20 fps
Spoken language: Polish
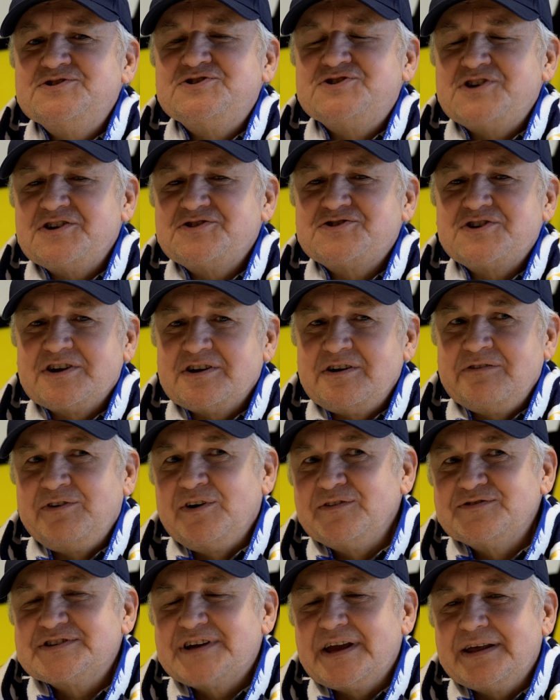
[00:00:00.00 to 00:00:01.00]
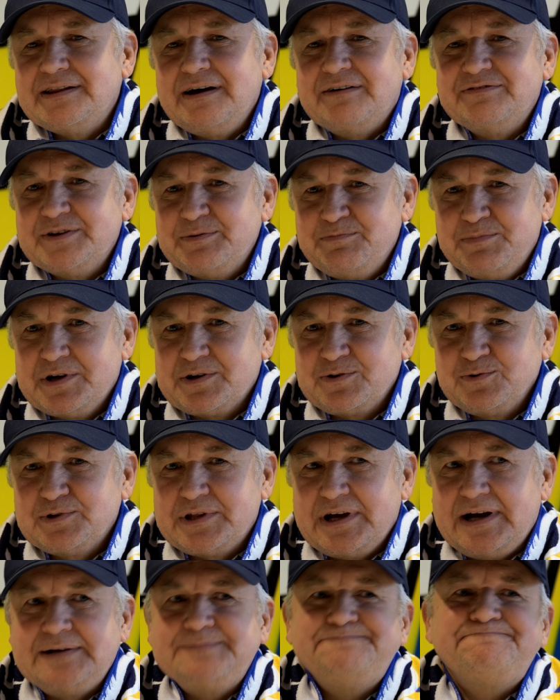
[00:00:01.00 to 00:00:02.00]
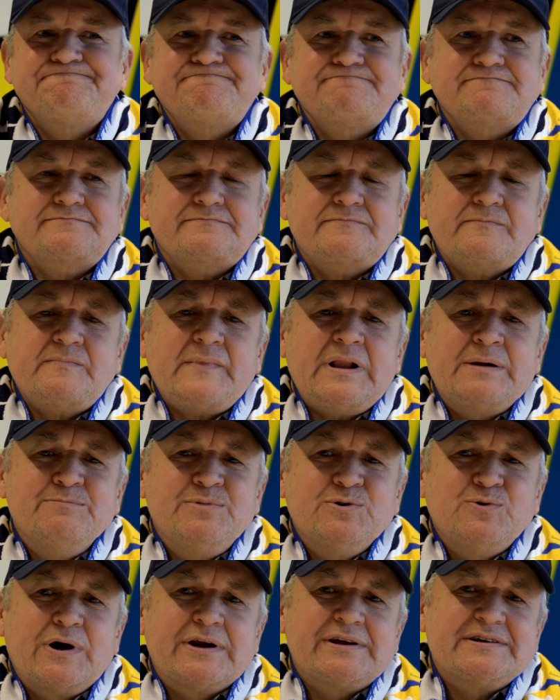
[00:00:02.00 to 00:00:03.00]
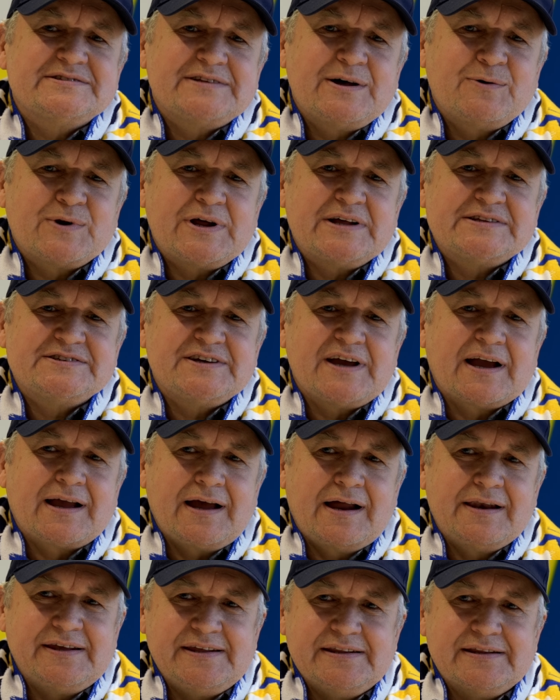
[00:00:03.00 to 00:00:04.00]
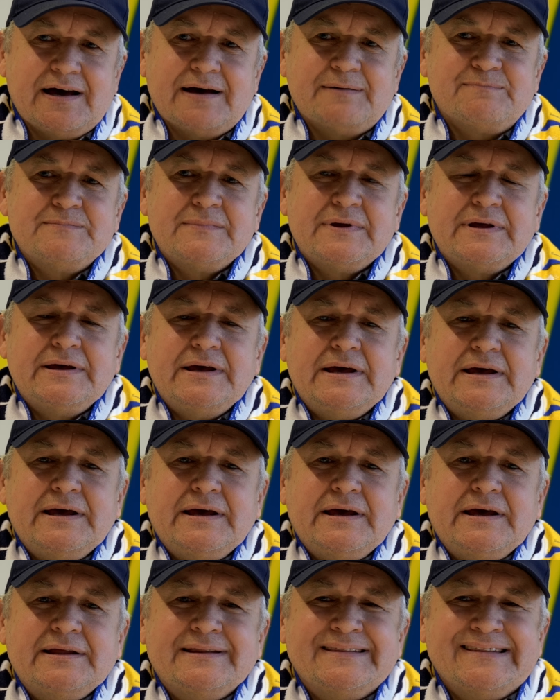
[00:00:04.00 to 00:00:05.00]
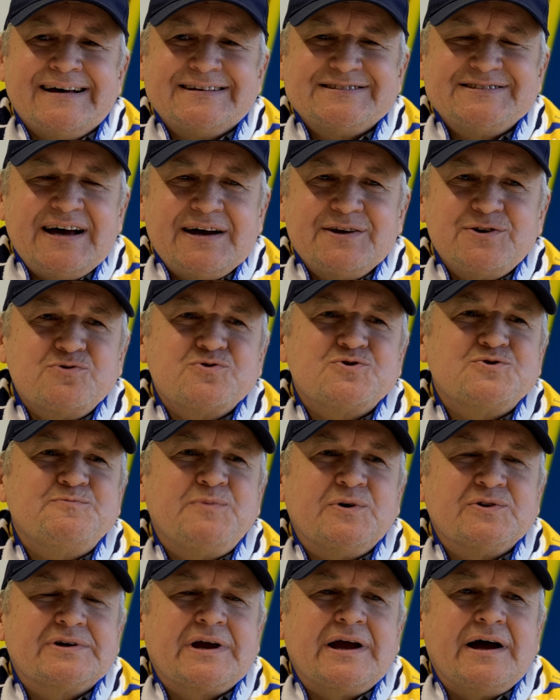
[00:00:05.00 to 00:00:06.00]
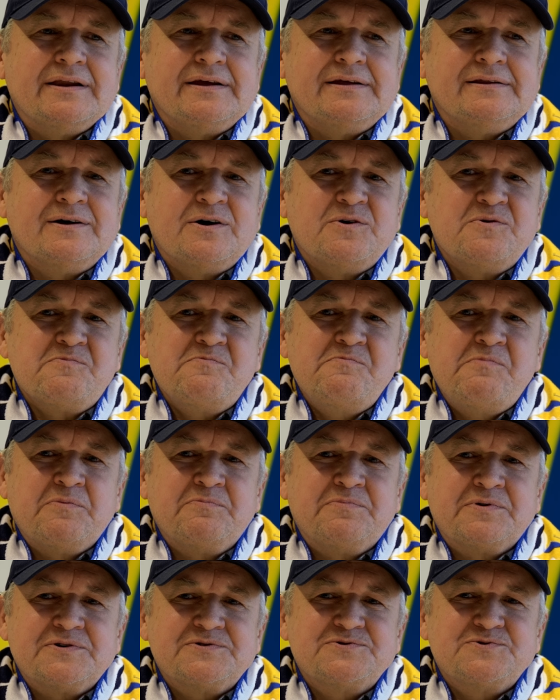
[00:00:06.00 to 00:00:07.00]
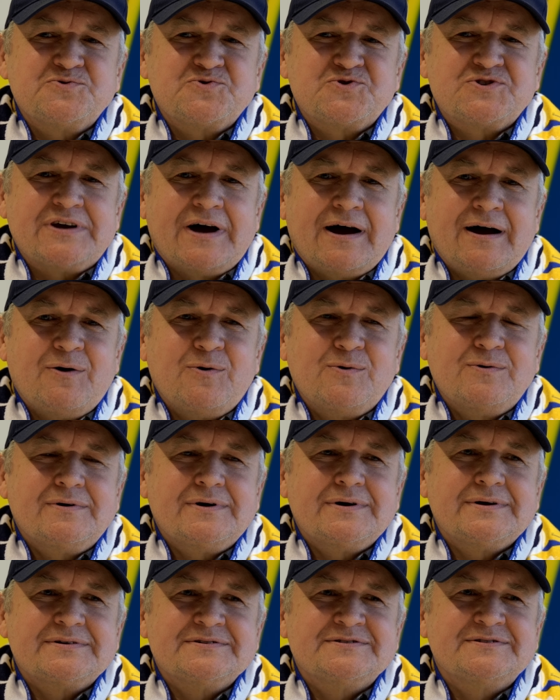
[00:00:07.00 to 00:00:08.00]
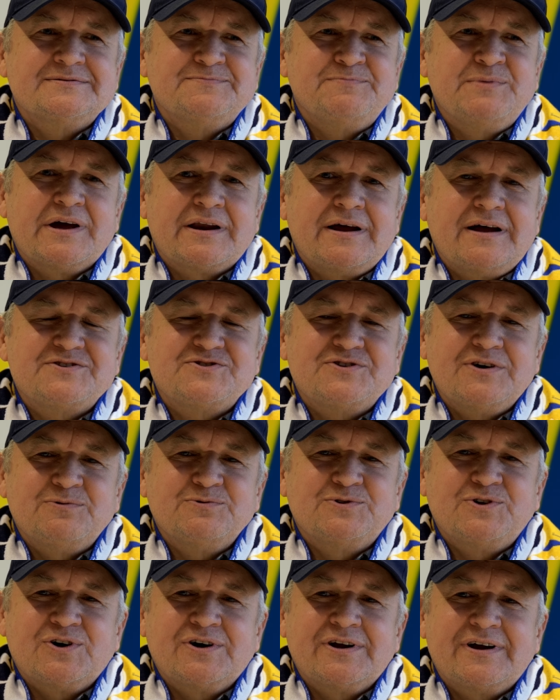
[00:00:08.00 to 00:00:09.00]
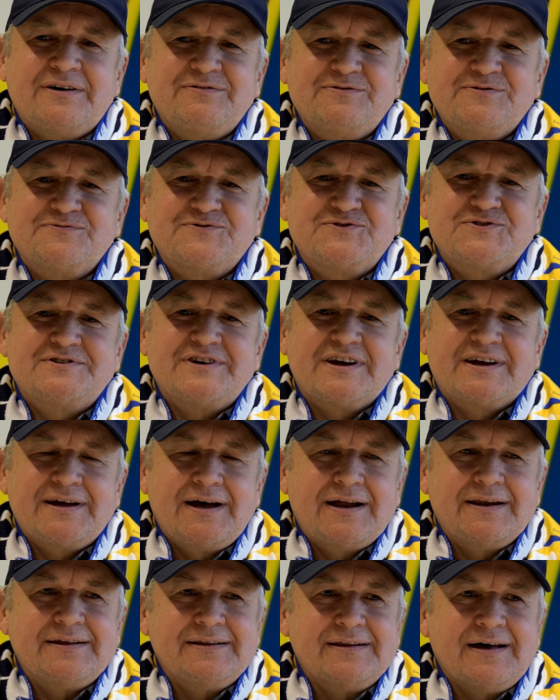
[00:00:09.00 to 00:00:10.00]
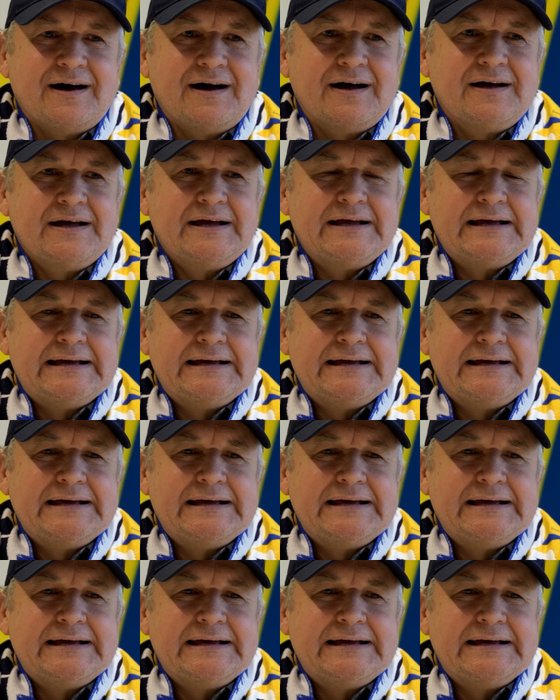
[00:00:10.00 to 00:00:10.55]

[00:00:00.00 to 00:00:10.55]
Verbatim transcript: dzisiejszej Lwowskiej, dawnej Bieruta, była restauracja Kalina. Nazajutrz pod Kaliną po prostu szał. Zbieracze autografów czekali na